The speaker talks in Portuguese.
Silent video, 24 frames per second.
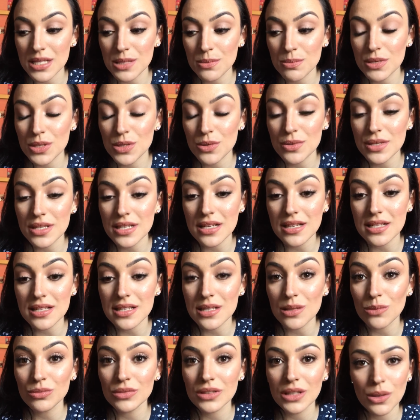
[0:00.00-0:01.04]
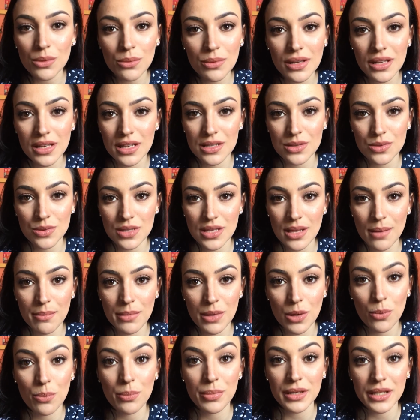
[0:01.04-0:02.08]
As pessoas, elas não estão querendo
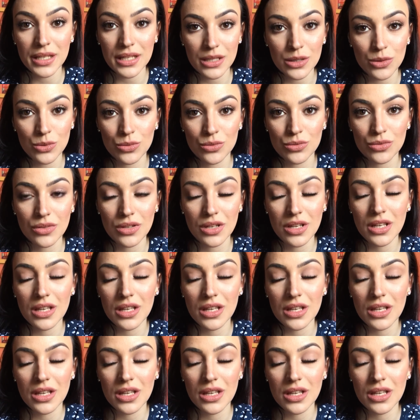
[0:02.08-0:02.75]
saber opinião.